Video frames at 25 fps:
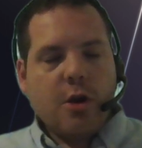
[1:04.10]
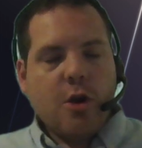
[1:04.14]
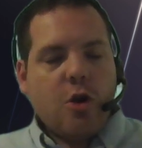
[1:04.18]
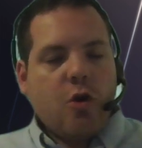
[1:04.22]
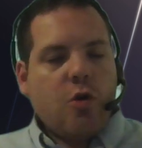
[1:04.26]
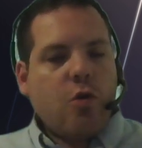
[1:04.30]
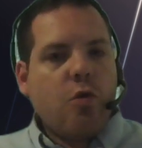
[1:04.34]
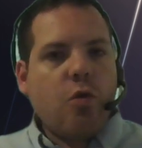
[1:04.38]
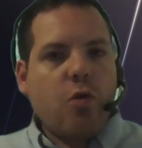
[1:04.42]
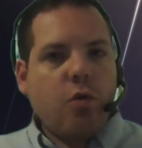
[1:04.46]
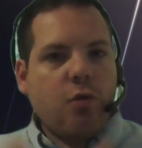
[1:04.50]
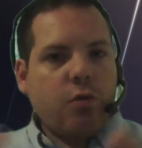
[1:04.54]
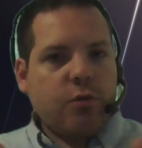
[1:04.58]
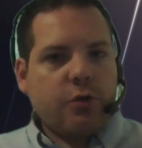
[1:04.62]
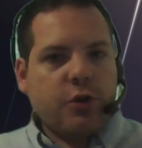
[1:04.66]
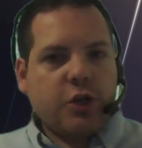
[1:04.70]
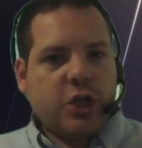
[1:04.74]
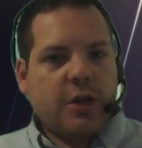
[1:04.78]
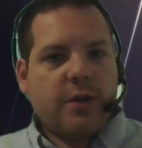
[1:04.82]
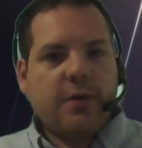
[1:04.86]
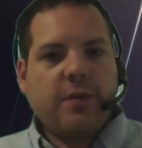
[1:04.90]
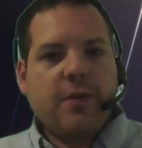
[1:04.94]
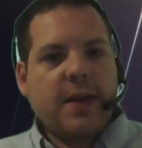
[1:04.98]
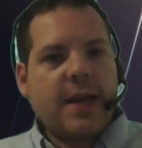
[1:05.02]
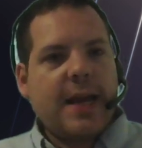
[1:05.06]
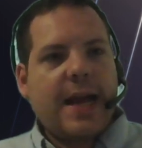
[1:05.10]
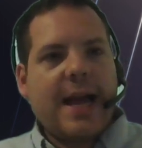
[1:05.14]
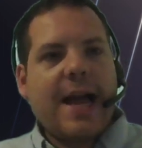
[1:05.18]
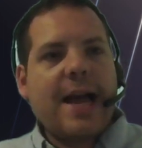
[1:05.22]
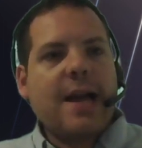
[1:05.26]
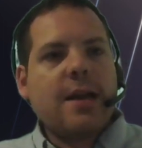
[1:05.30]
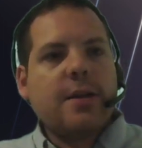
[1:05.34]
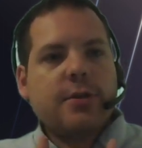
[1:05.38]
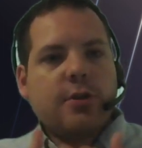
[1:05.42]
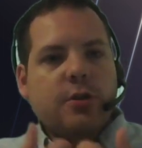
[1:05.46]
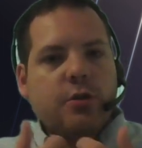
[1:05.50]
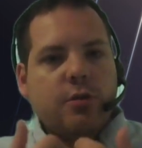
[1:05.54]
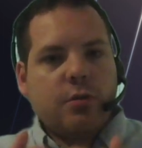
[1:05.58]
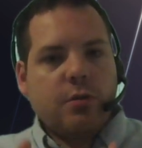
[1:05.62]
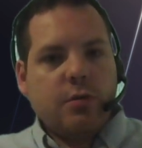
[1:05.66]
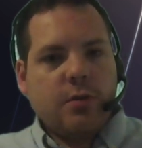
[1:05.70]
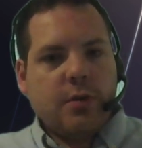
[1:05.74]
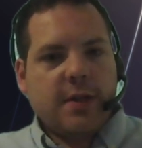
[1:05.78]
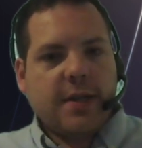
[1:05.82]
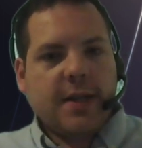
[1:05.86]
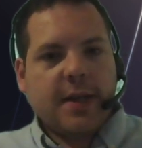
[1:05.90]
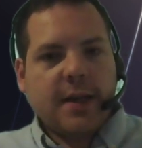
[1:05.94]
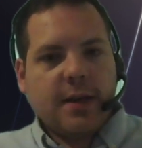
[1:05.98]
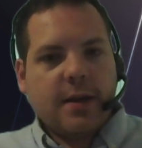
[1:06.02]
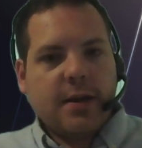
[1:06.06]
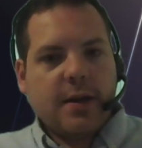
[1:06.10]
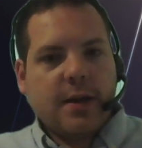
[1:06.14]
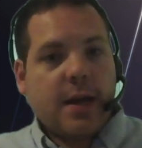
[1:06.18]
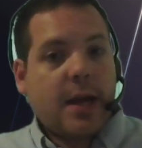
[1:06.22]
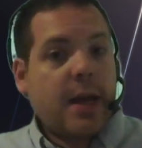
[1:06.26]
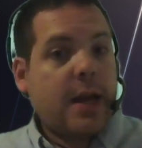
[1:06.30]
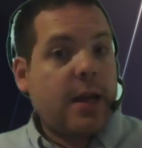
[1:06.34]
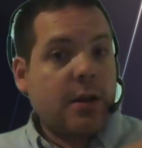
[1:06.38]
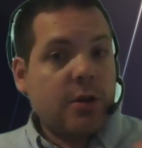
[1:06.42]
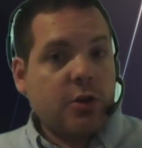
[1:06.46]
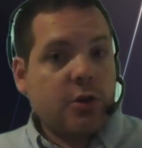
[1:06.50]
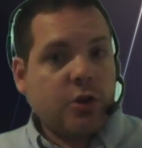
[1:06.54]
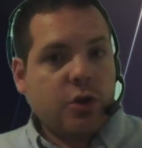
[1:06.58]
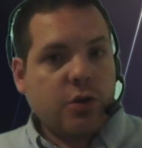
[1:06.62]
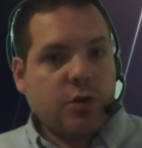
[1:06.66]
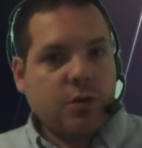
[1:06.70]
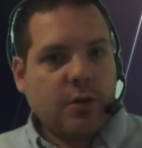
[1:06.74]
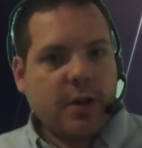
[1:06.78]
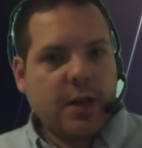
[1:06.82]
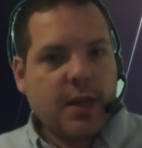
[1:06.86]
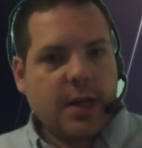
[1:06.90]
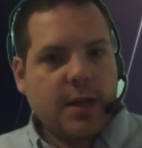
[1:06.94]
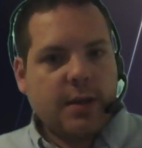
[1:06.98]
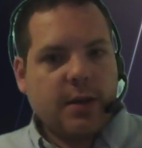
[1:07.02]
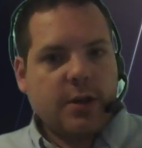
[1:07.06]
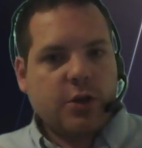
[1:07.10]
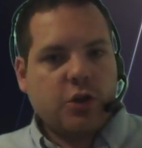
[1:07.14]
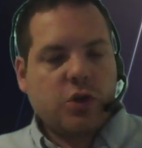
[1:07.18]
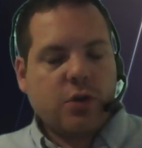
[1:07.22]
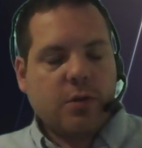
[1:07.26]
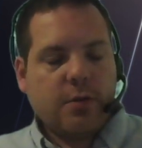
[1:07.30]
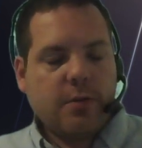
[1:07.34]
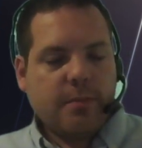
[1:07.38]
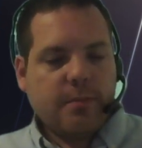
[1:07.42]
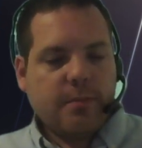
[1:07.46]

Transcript: où j'avais insulté, injurié des gens.